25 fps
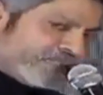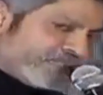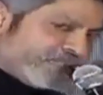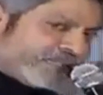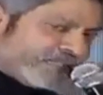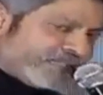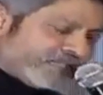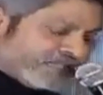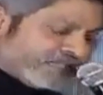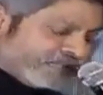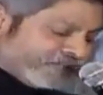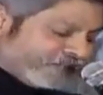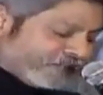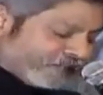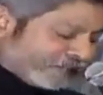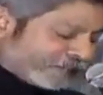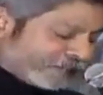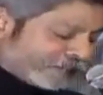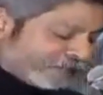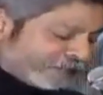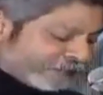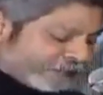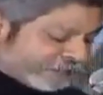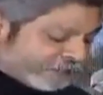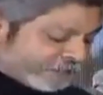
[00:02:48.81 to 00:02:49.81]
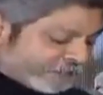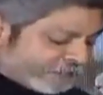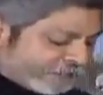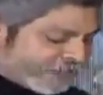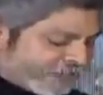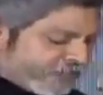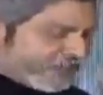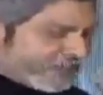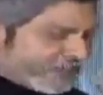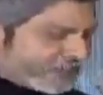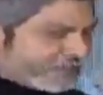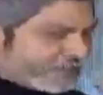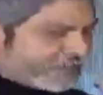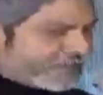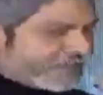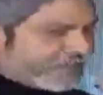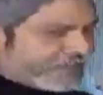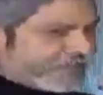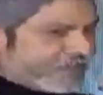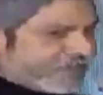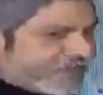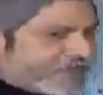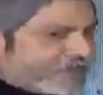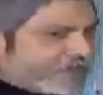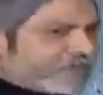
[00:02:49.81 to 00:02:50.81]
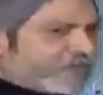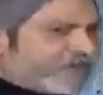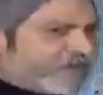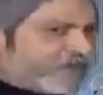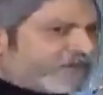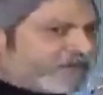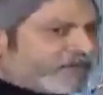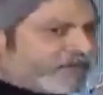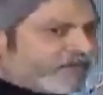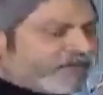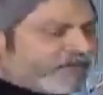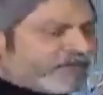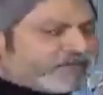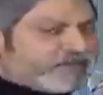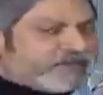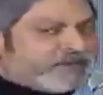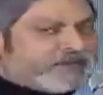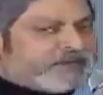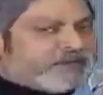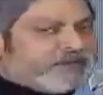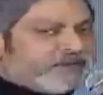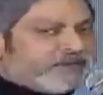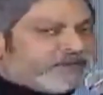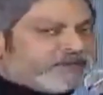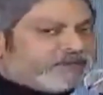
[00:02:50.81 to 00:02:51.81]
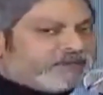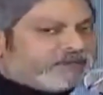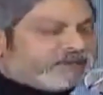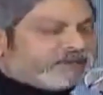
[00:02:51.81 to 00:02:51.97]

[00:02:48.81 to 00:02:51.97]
చేయలేదండి బట్ వాట్ ఎవర్ ఐ హర్డ్